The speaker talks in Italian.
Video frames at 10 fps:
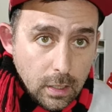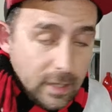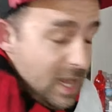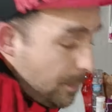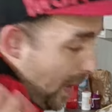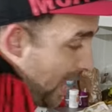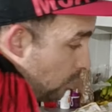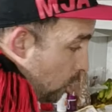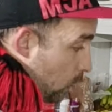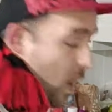
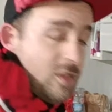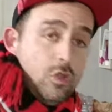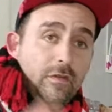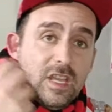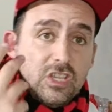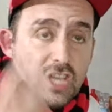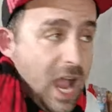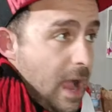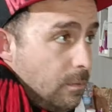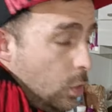Ripeto, quando
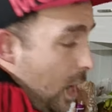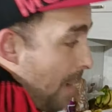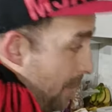vinciamo è